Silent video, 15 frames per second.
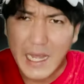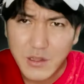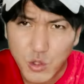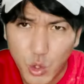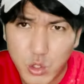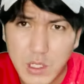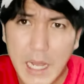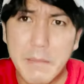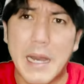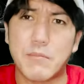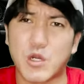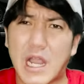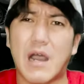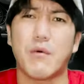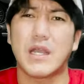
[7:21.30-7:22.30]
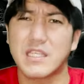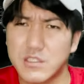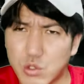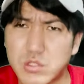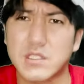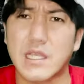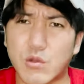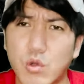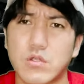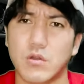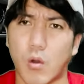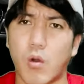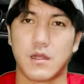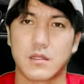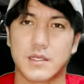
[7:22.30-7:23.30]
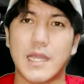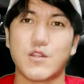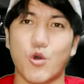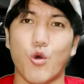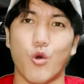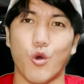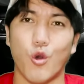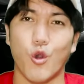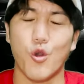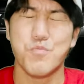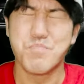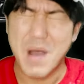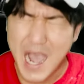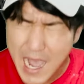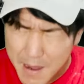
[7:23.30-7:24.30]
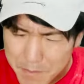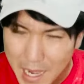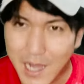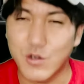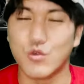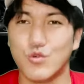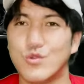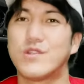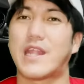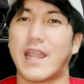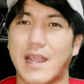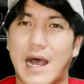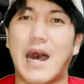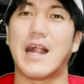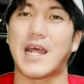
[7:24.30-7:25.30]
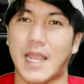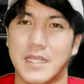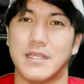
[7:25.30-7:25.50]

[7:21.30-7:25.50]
ンドルカバーも可愛いのつけとんよ。けど、まあまあ運転荒い。